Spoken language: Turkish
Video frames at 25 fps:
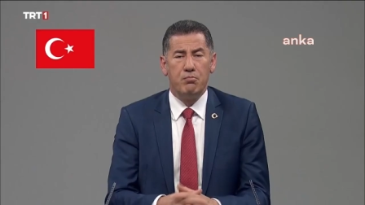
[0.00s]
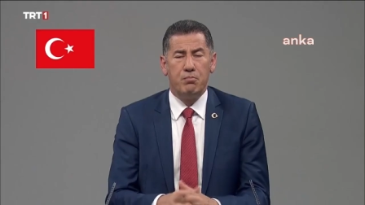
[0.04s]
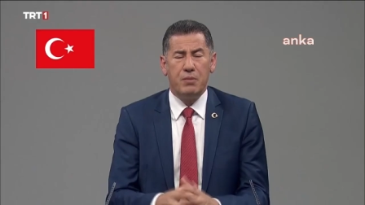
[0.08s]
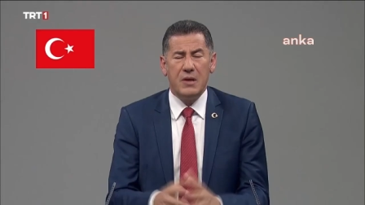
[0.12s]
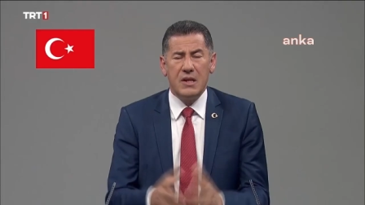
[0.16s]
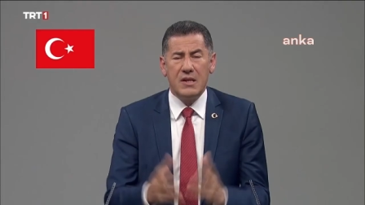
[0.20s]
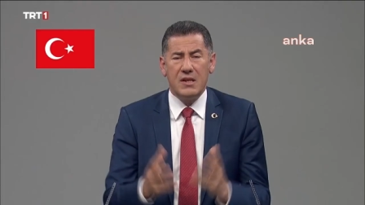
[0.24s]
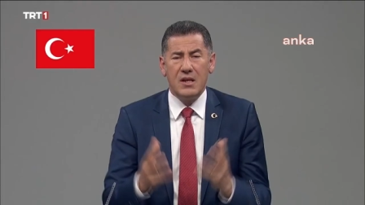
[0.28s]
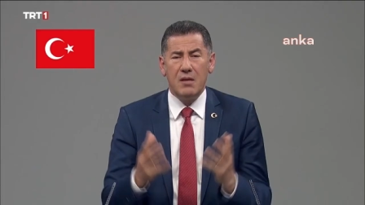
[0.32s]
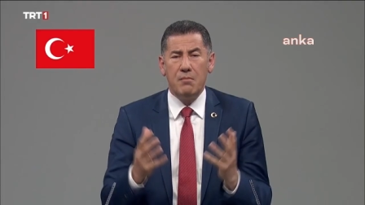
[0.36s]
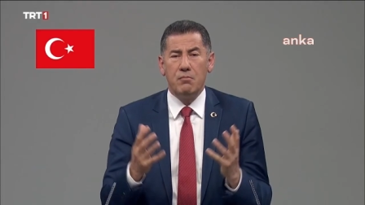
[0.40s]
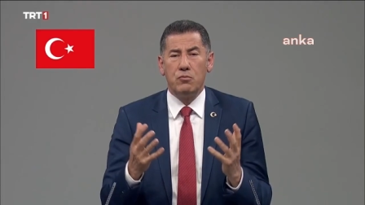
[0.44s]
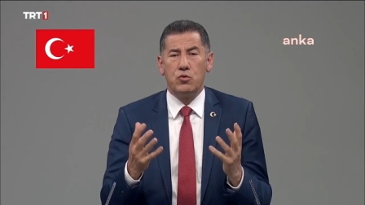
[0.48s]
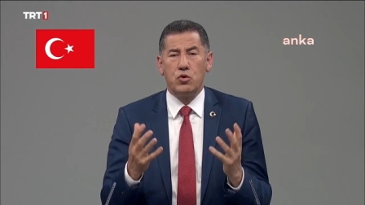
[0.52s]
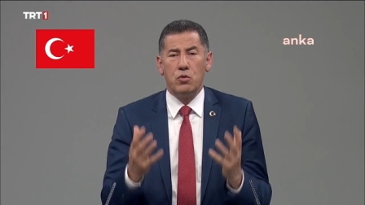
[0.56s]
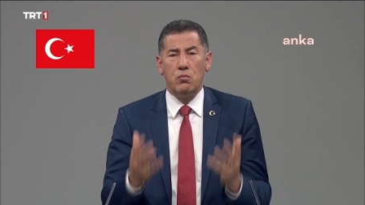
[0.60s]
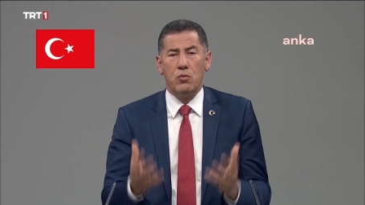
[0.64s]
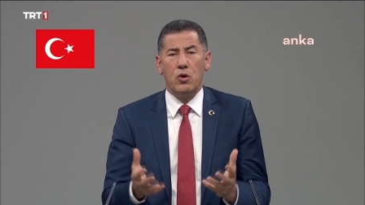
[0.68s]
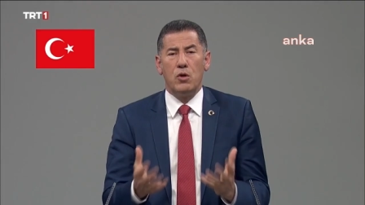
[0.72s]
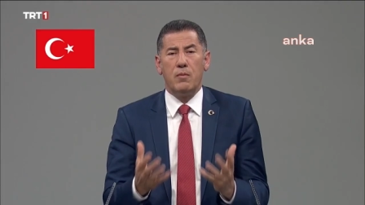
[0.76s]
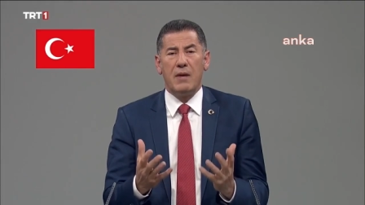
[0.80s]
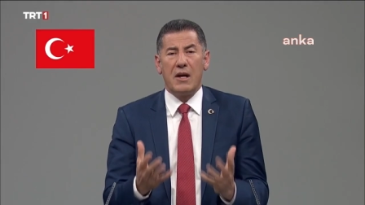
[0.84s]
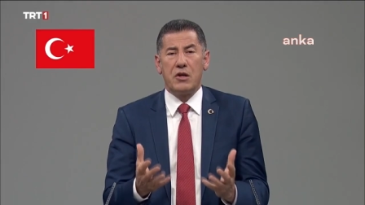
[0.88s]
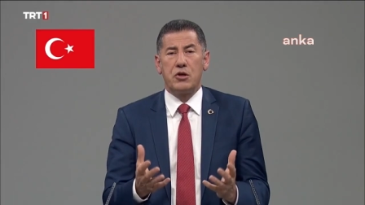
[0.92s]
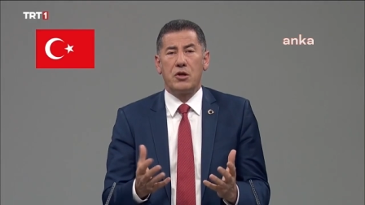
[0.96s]
Bizim
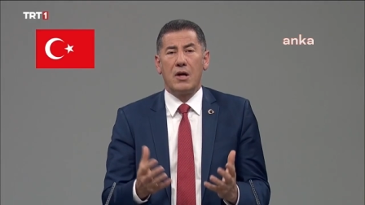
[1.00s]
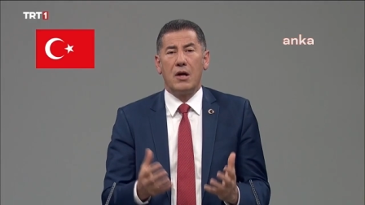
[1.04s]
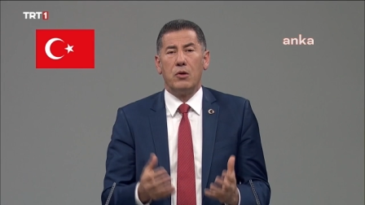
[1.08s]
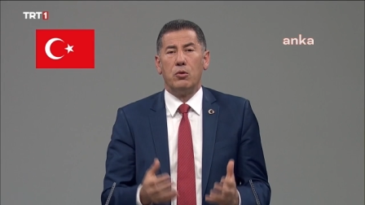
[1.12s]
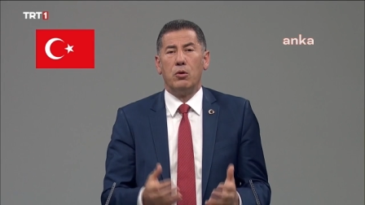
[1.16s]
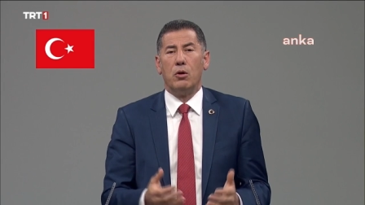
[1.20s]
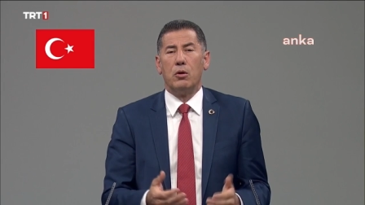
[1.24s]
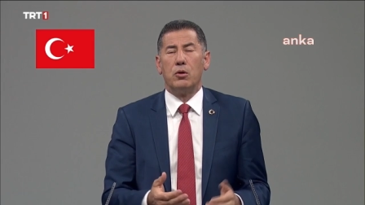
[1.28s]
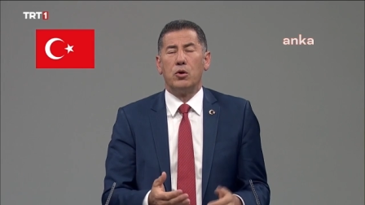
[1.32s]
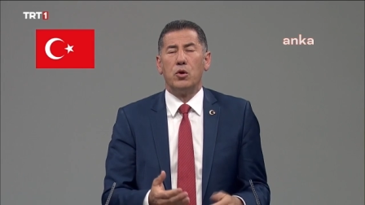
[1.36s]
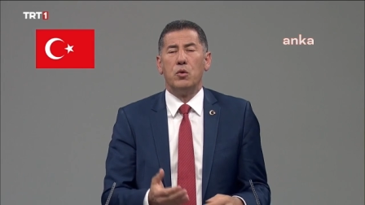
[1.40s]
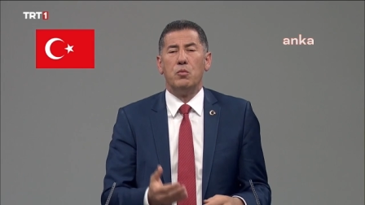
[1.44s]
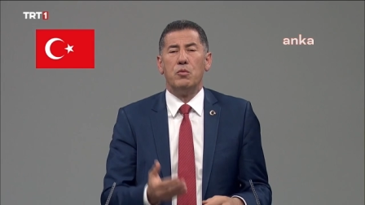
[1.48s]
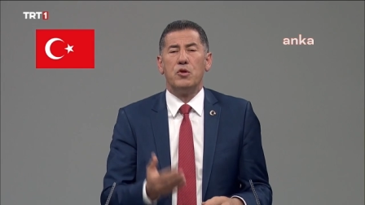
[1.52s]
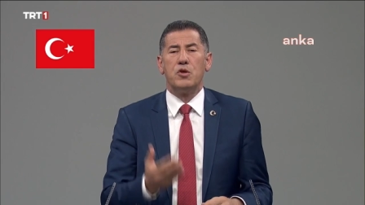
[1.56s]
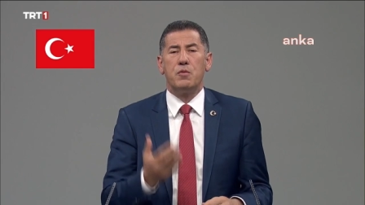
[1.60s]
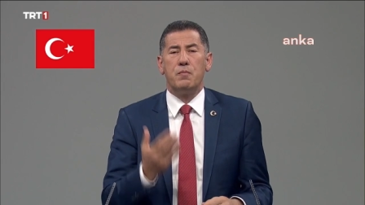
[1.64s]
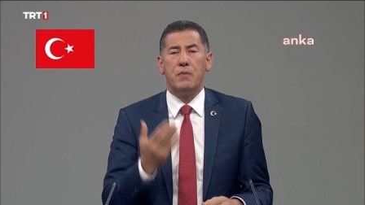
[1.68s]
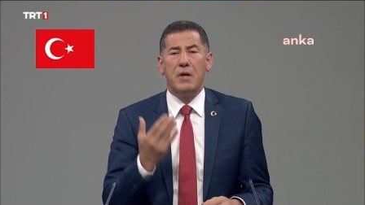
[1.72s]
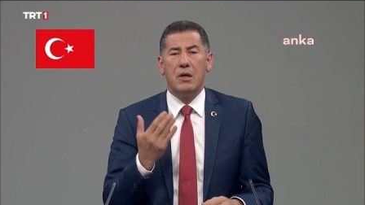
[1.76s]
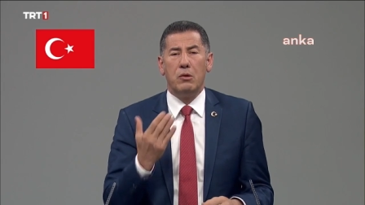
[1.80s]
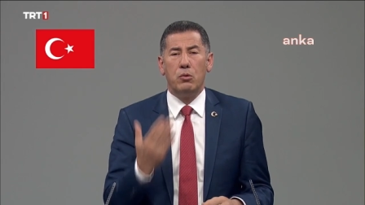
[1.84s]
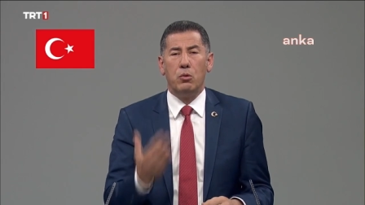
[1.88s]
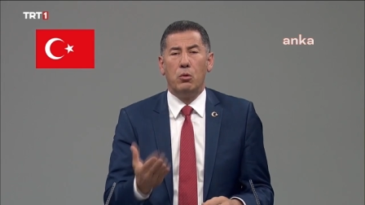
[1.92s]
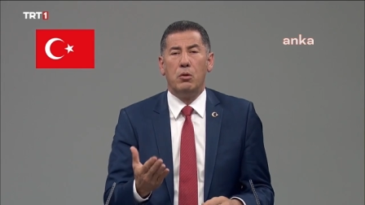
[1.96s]
cumhurbaşkanı
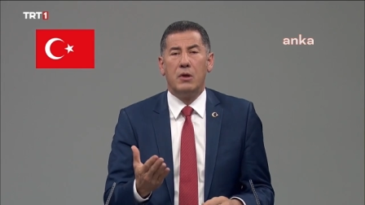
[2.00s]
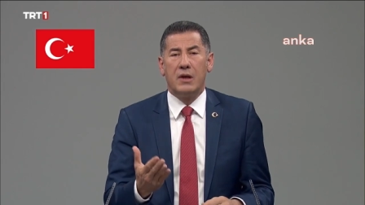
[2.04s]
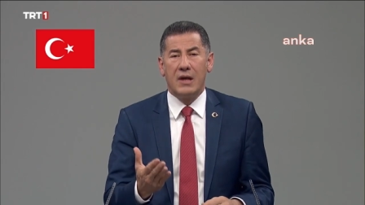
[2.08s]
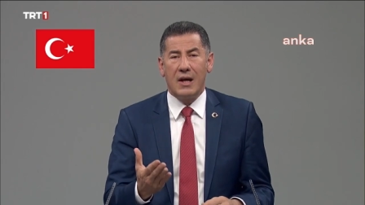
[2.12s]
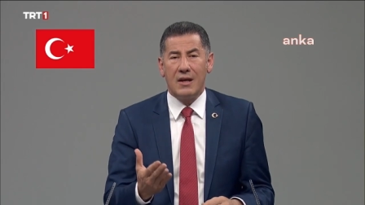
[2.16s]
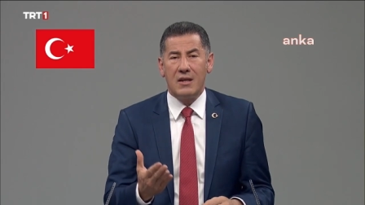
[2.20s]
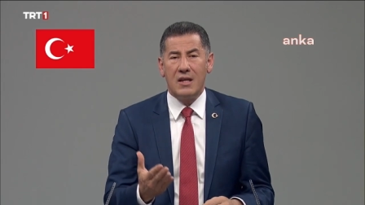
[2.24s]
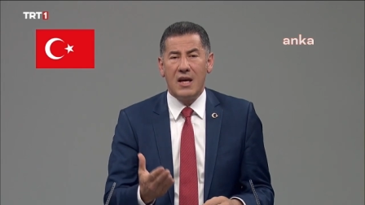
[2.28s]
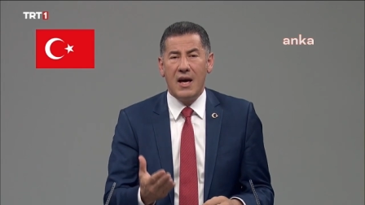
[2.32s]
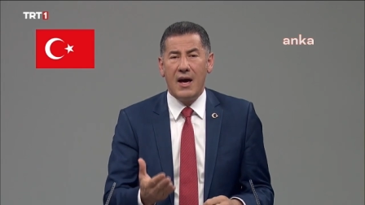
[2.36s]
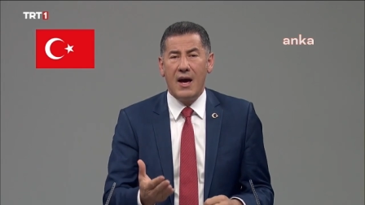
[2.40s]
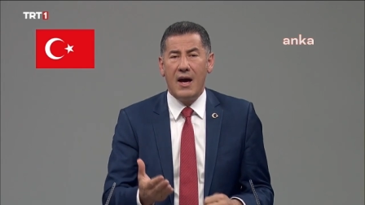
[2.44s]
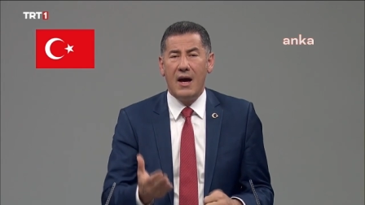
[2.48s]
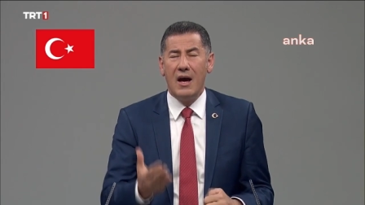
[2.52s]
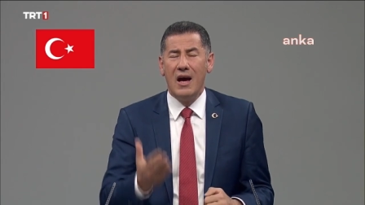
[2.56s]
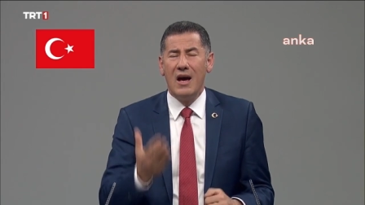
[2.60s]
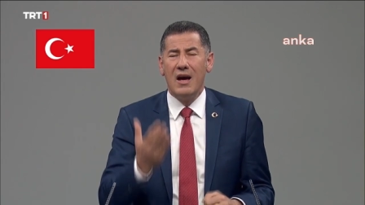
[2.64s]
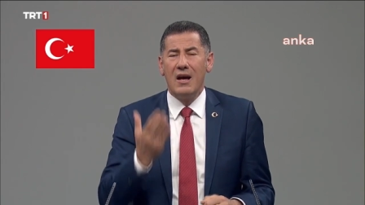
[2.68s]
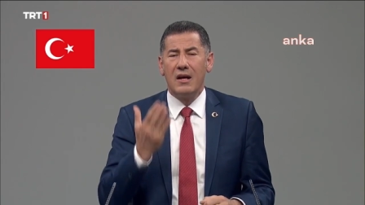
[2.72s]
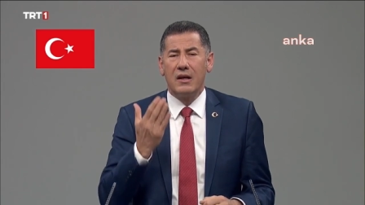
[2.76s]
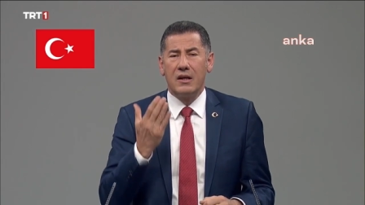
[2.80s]
olduğumuz bir ülkede